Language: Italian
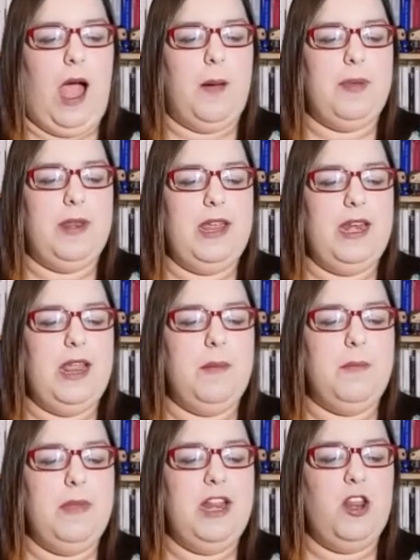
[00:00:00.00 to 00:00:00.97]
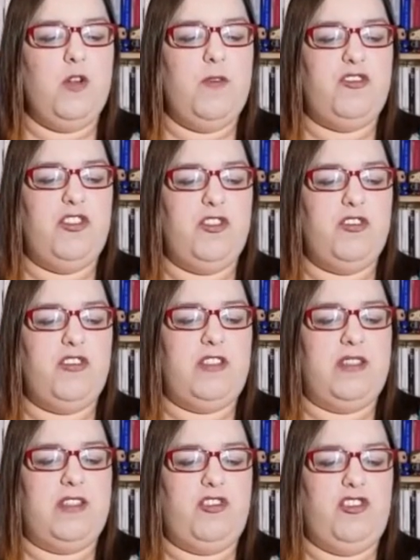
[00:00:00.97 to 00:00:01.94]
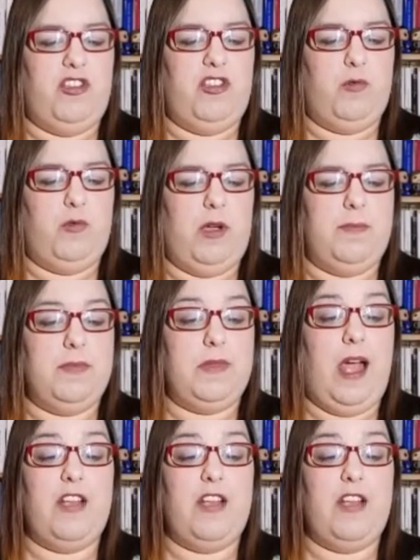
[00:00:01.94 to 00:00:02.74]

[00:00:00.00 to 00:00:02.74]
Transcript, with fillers: Aprile 1975.